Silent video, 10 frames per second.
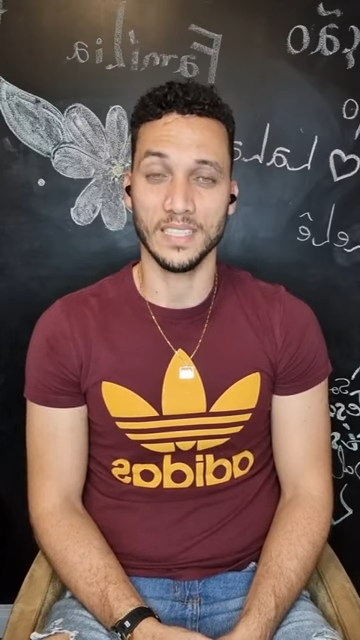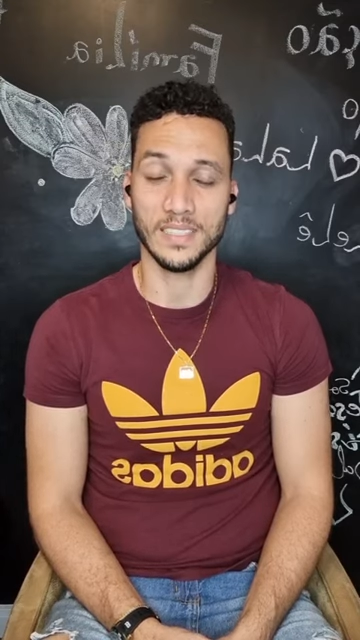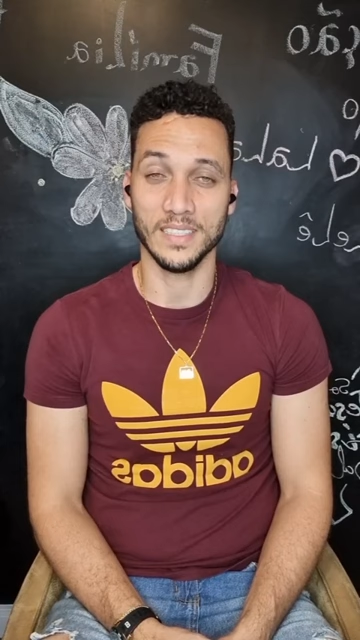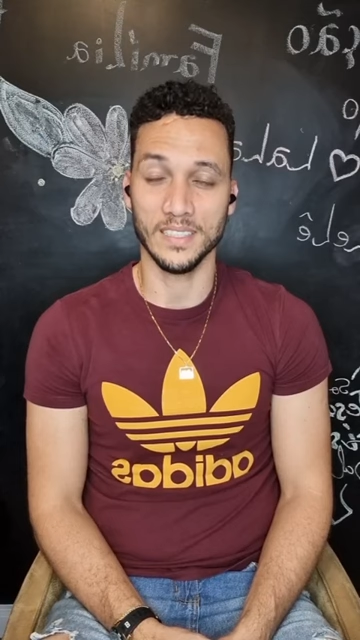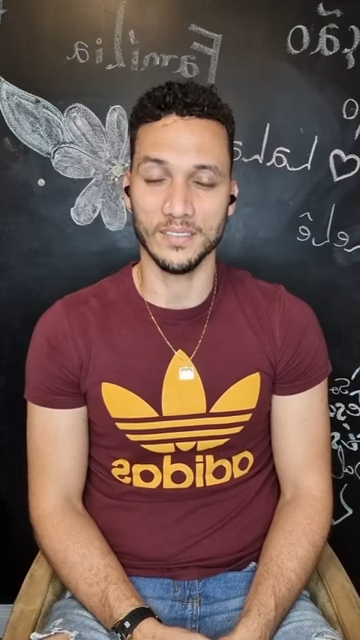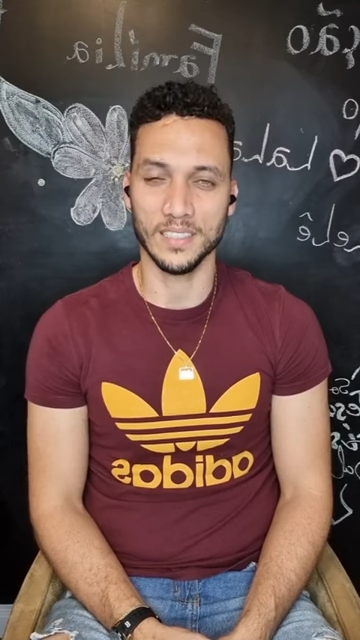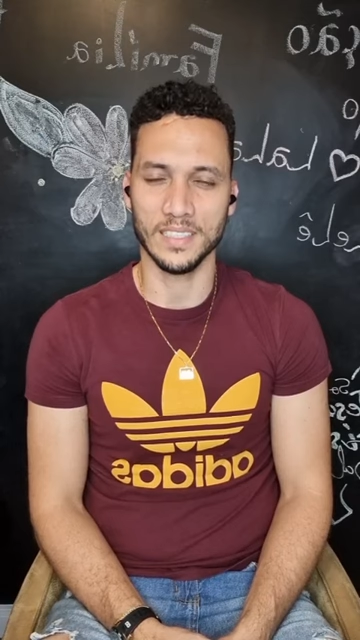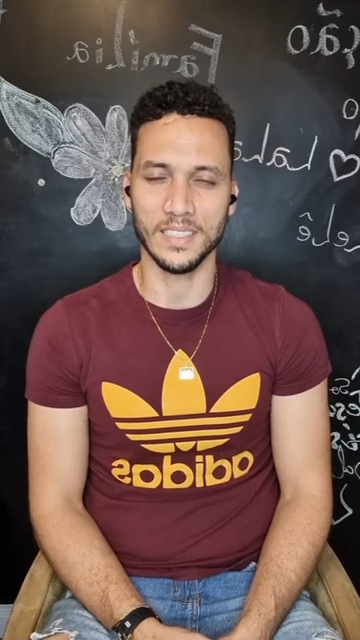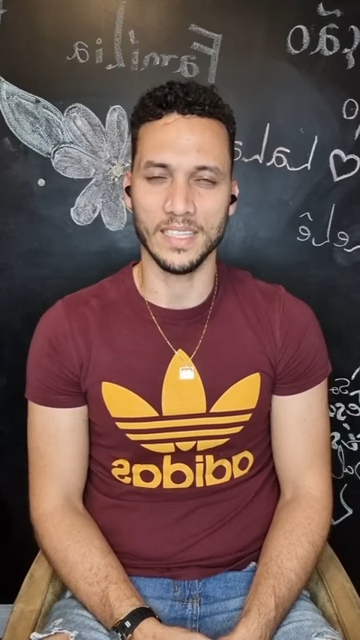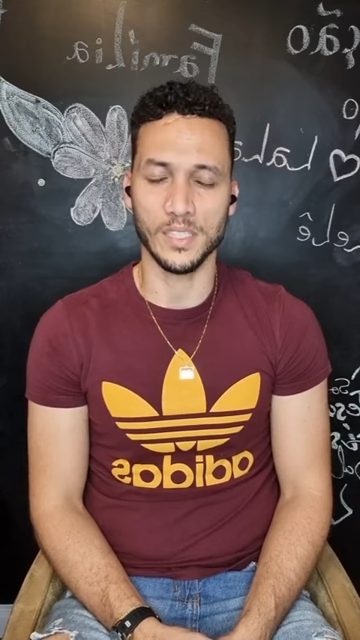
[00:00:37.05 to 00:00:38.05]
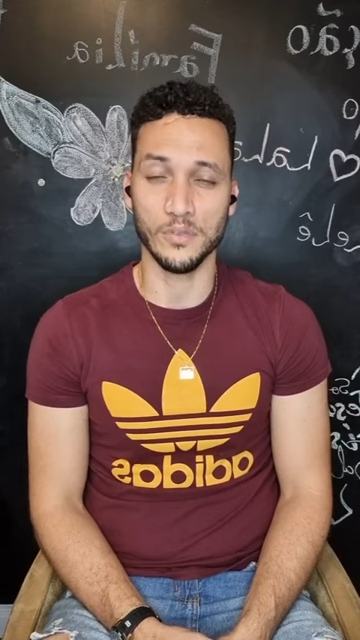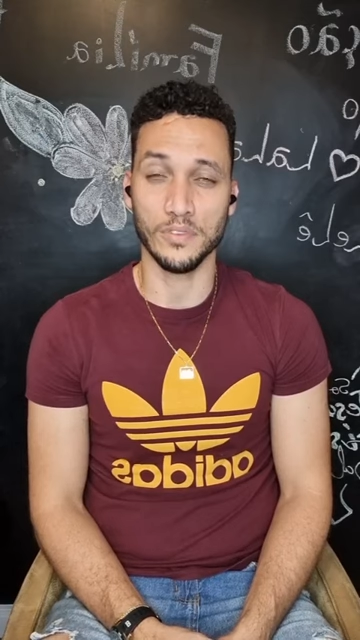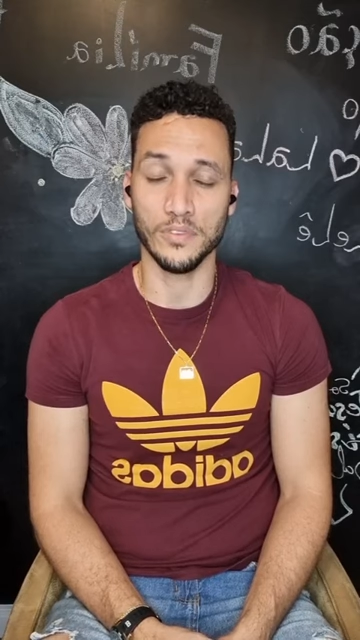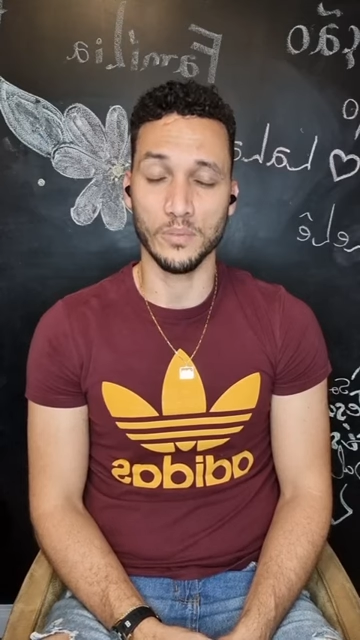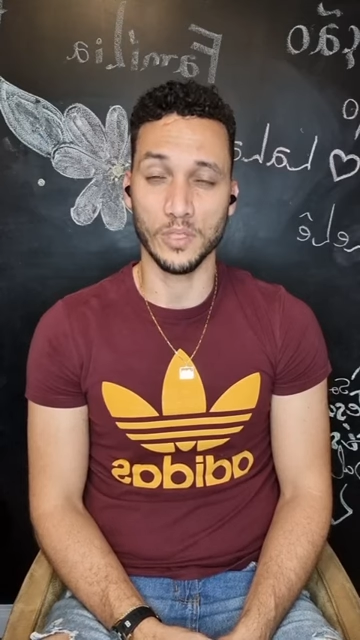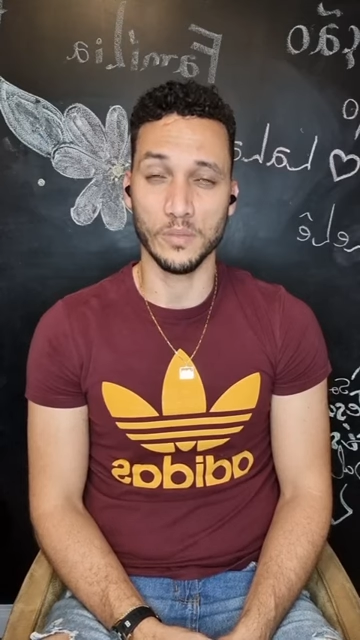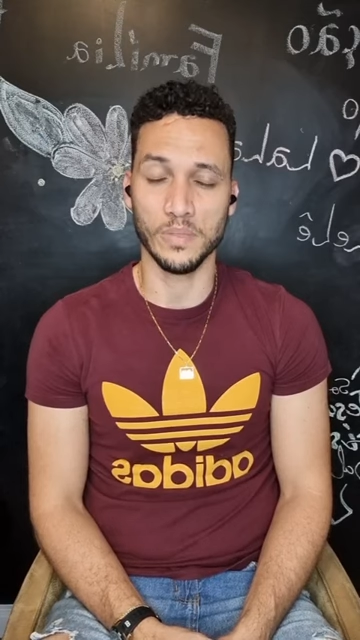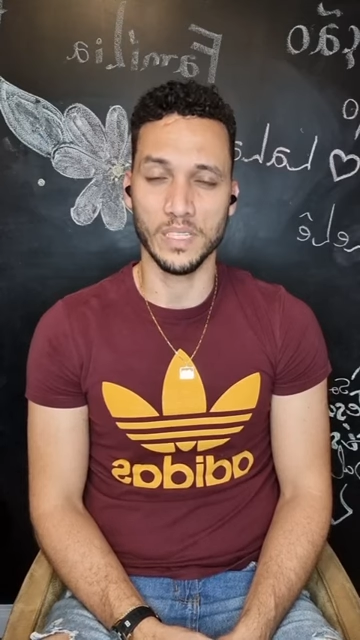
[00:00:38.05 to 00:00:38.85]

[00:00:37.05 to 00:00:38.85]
Há seis anos atrás eu vivi uma